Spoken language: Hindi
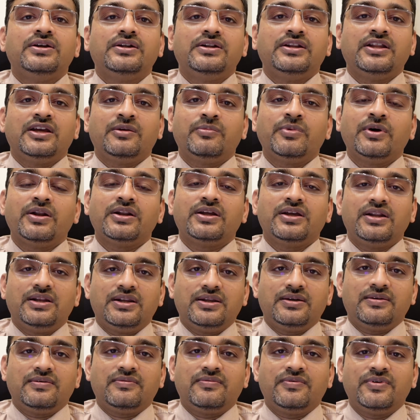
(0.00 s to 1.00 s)
देखभाल के
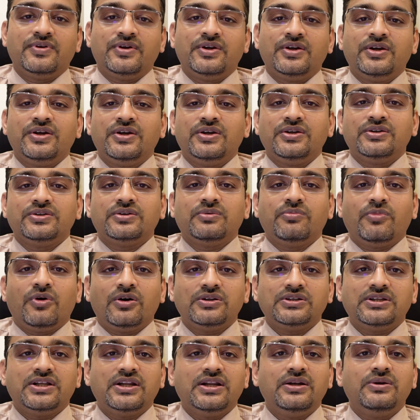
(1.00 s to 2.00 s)
लिए सो so,
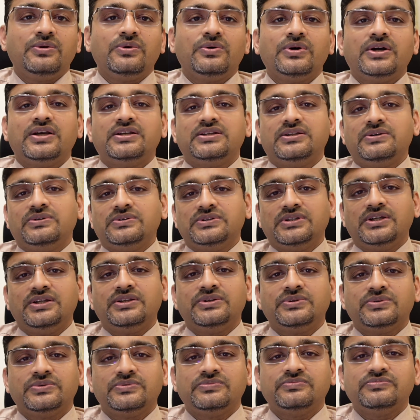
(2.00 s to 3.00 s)
बहुत सारे लोग ऐसे होते हैं
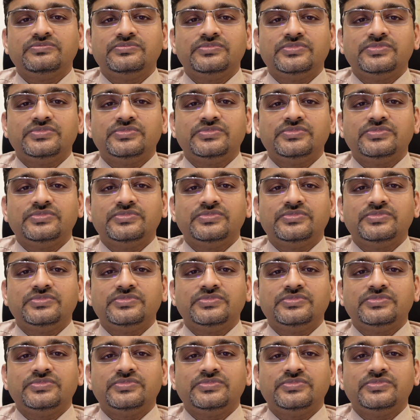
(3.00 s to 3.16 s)
जो